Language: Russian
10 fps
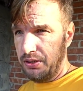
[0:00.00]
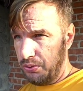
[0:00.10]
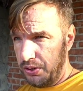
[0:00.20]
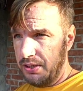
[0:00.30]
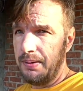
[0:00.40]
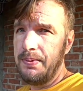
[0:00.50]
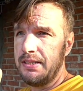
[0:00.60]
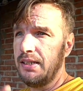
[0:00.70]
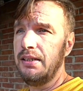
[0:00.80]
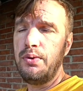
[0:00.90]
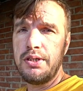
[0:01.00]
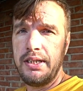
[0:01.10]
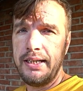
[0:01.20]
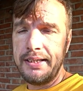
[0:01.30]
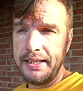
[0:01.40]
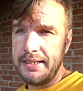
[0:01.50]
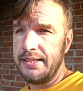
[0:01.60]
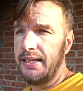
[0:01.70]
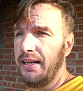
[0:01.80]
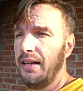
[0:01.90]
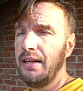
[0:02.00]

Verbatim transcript: То есть там вместо одного изделия три изделия.